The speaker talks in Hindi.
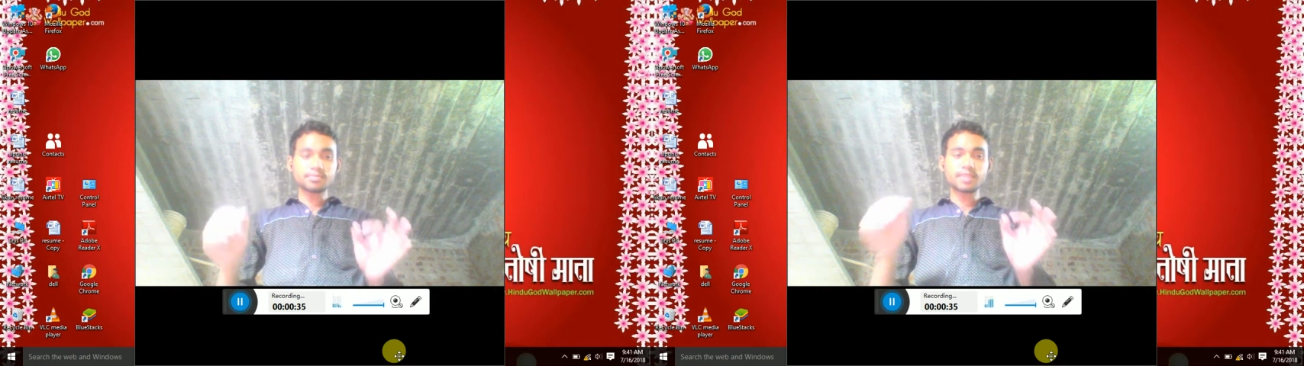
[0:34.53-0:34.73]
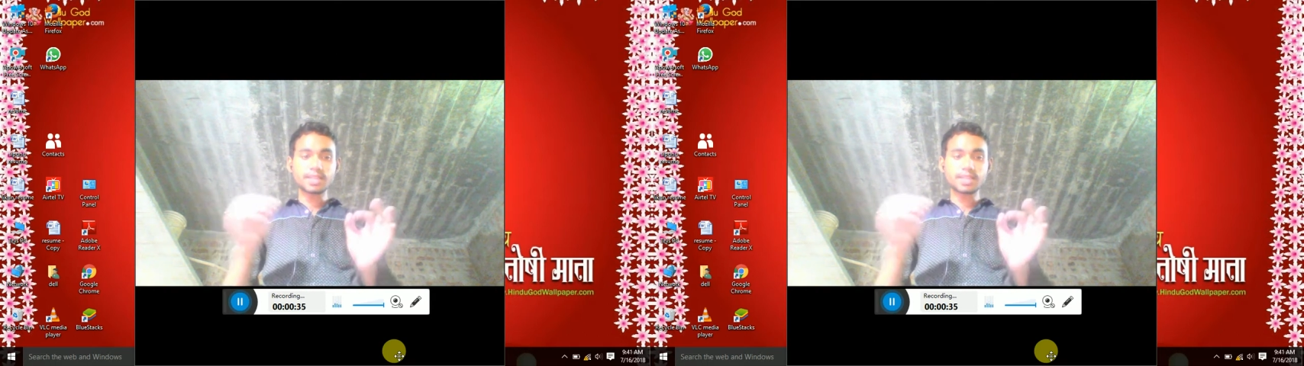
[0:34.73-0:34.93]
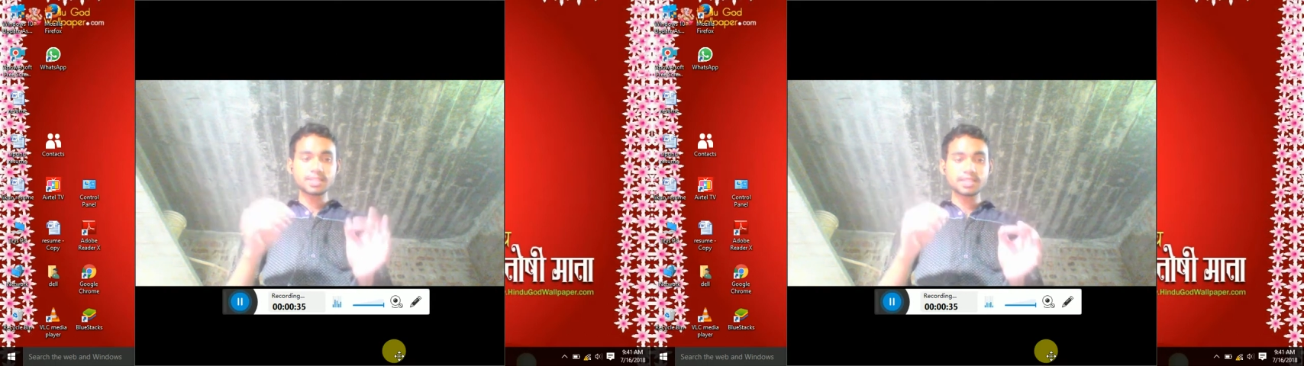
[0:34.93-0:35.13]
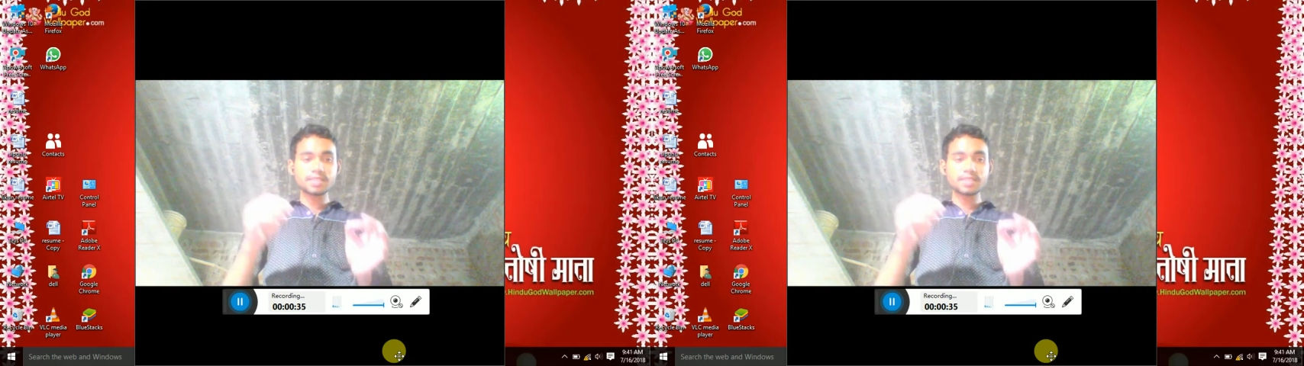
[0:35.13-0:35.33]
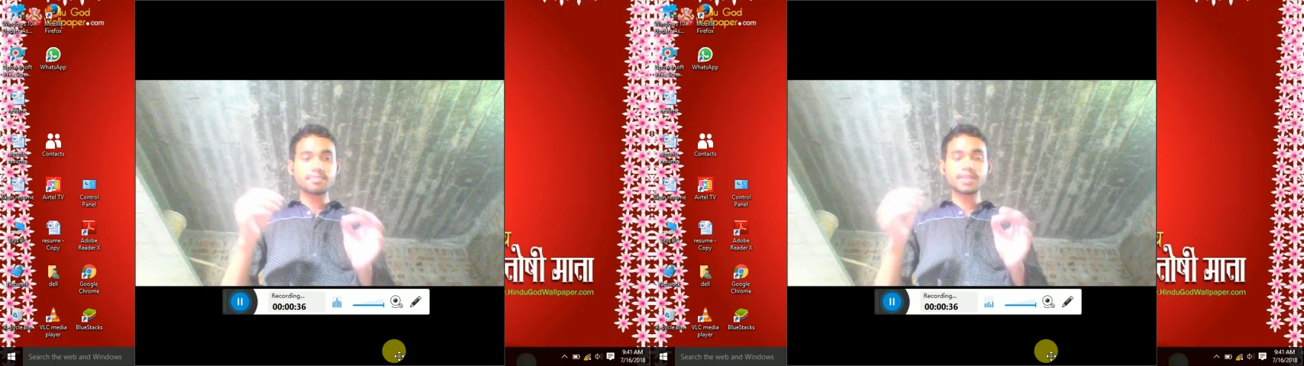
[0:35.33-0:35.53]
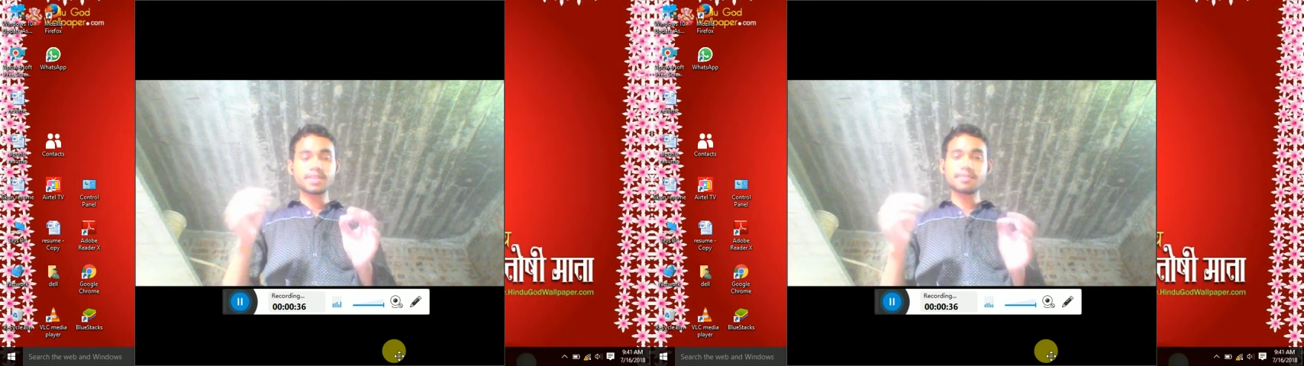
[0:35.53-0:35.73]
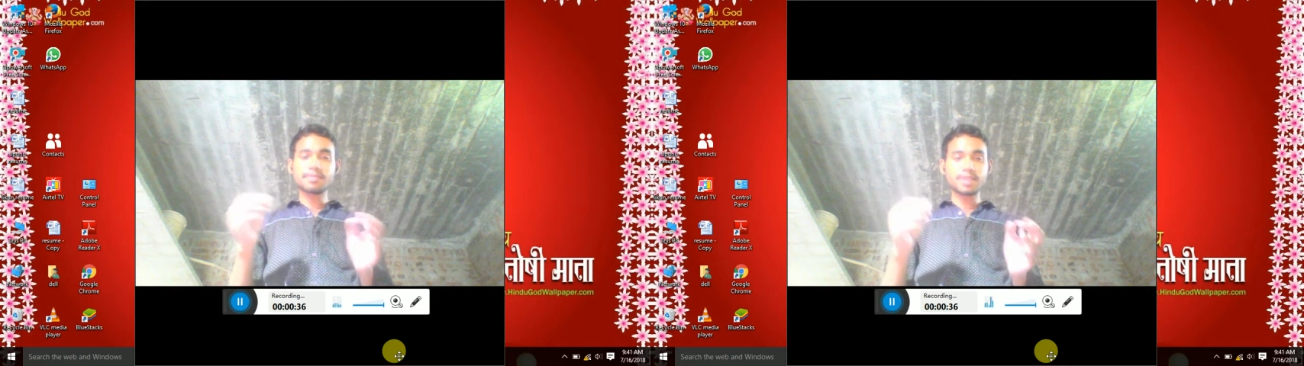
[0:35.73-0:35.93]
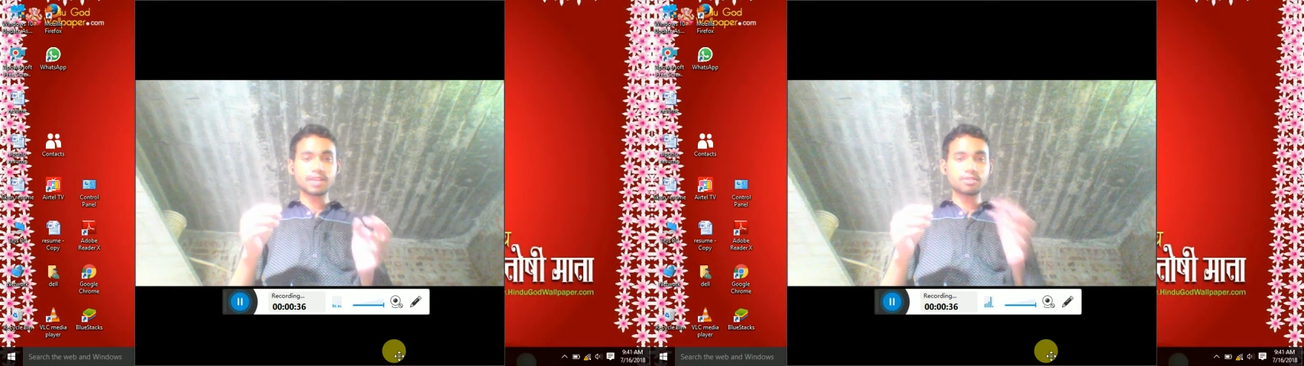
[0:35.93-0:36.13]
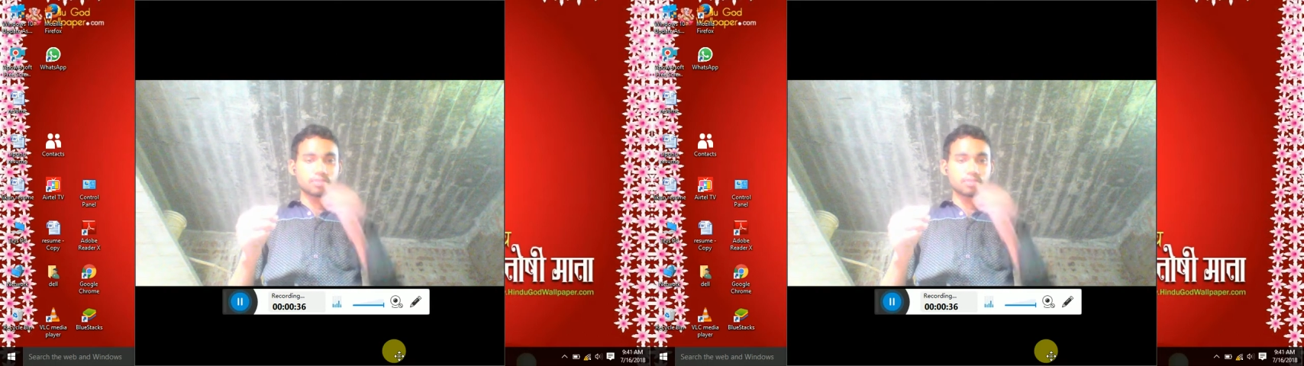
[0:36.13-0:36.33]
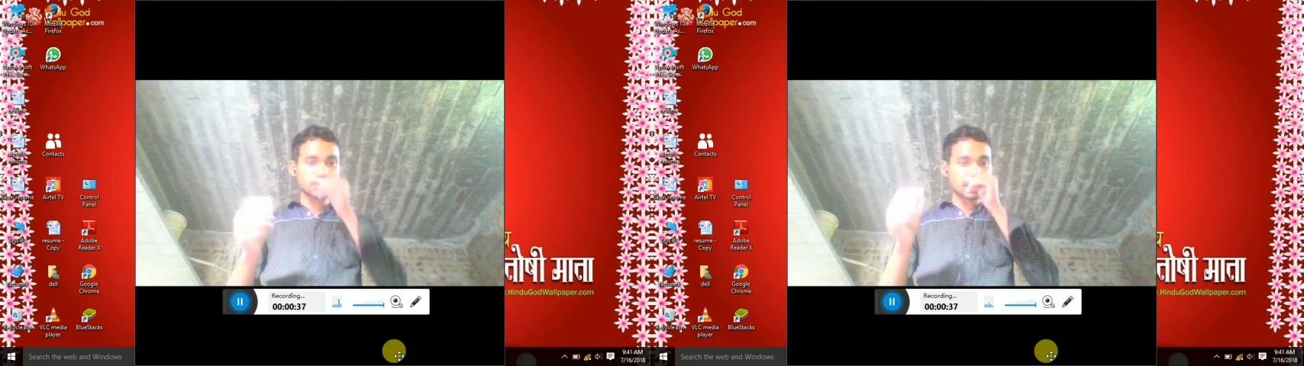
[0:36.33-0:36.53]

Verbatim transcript: वी मीडिया प्लेयर को